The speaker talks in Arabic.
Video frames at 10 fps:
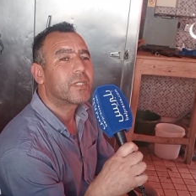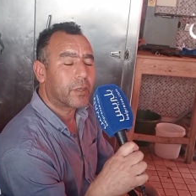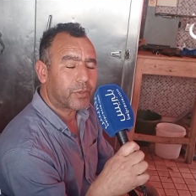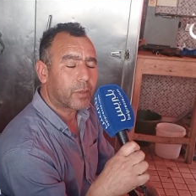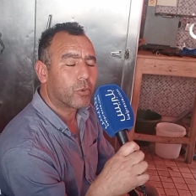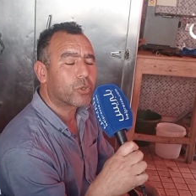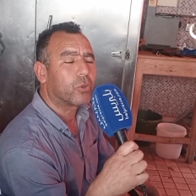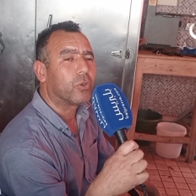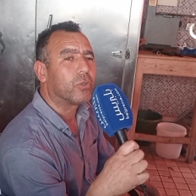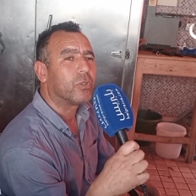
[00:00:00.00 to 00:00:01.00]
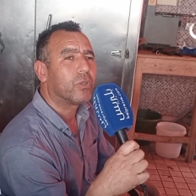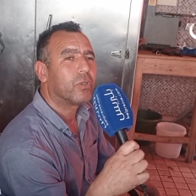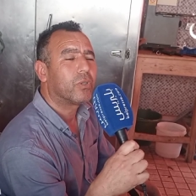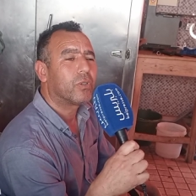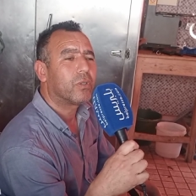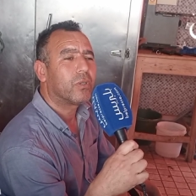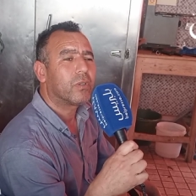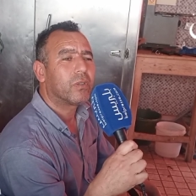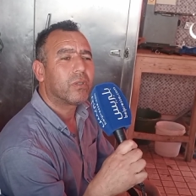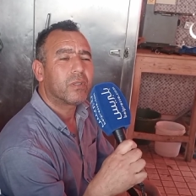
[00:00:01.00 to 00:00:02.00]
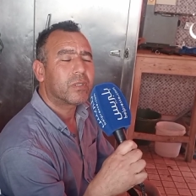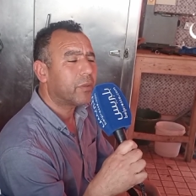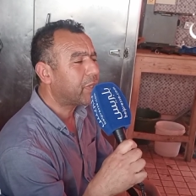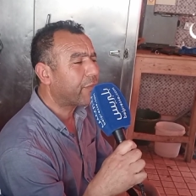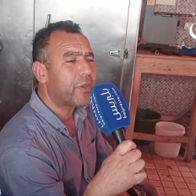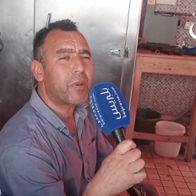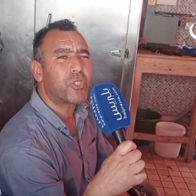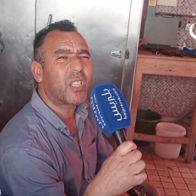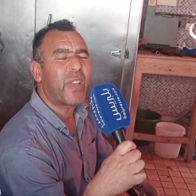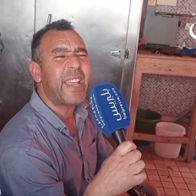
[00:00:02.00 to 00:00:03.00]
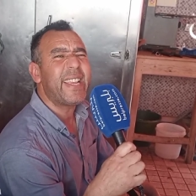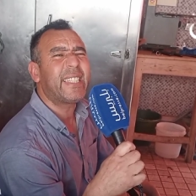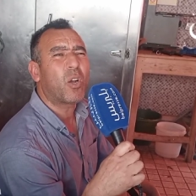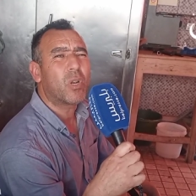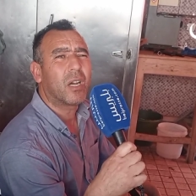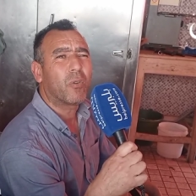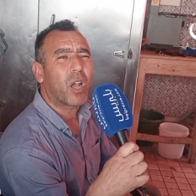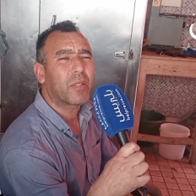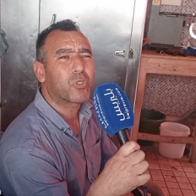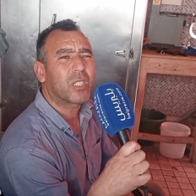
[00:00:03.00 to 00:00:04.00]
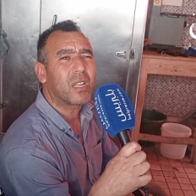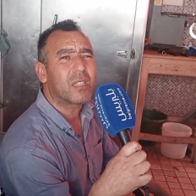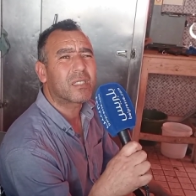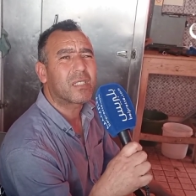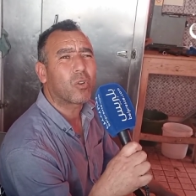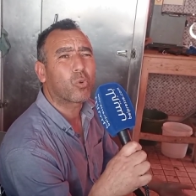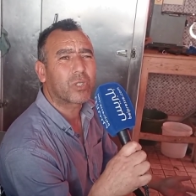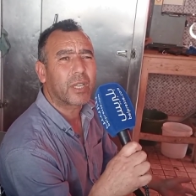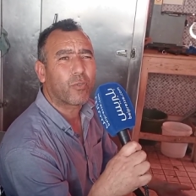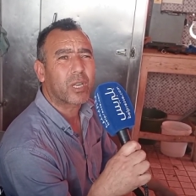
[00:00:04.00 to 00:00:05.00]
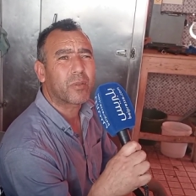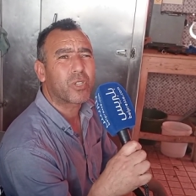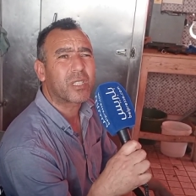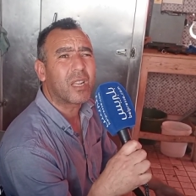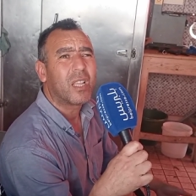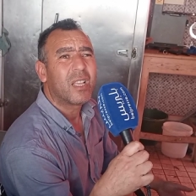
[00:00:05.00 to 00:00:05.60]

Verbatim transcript: تبدل موجود تبدل فيما مشيتي في اي دوله واخا مشيت حتى الكوت ديفوار تمشي حتى